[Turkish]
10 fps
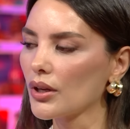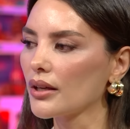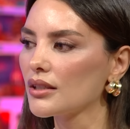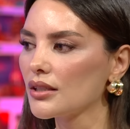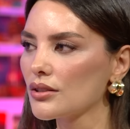
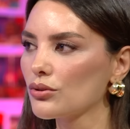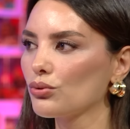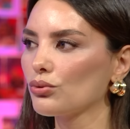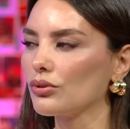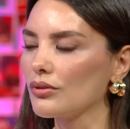İkinci
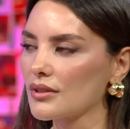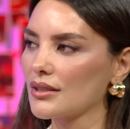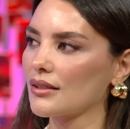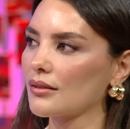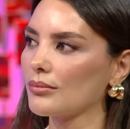gün
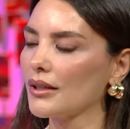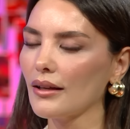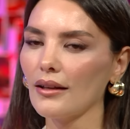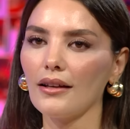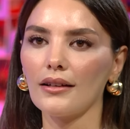
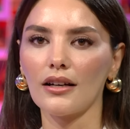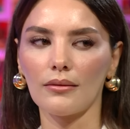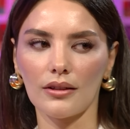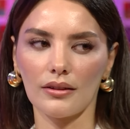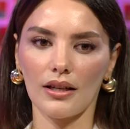setimde
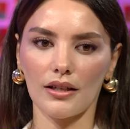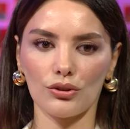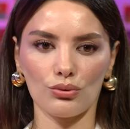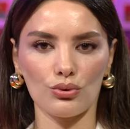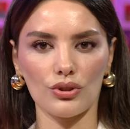kameranın
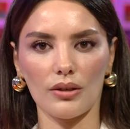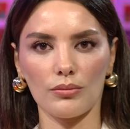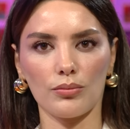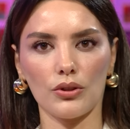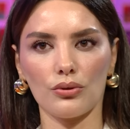nerede
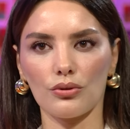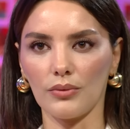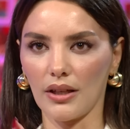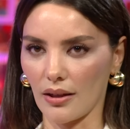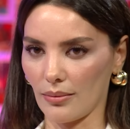duracağımı
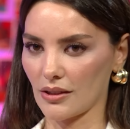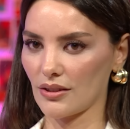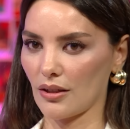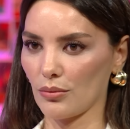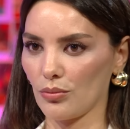biliyorum, nereye
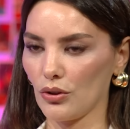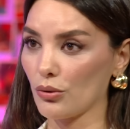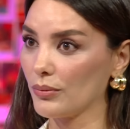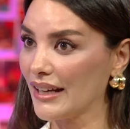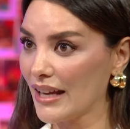bakacağımı
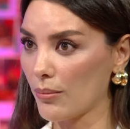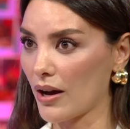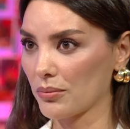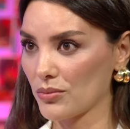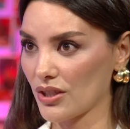biliyorum, nereye
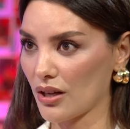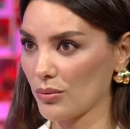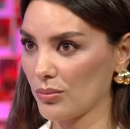bakmayacağımı